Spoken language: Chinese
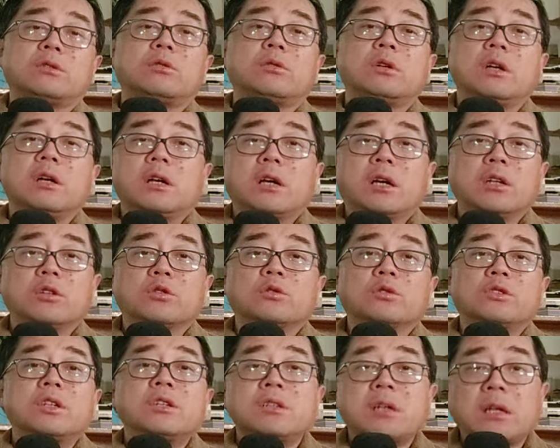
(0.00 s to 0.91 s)
都可以
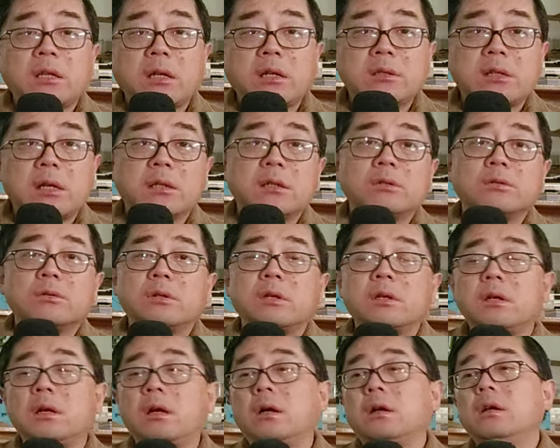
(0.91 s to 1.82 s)
说倾家荡产那种
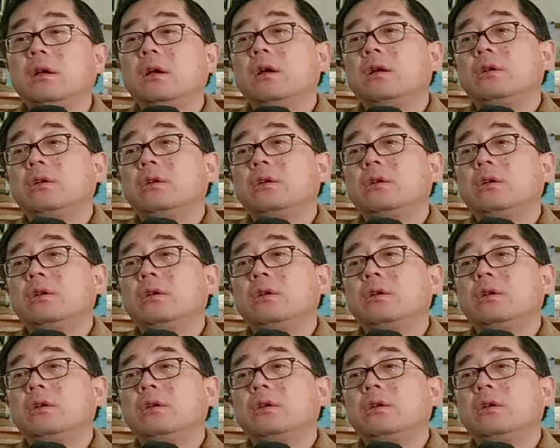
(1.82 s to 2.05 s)
人啊。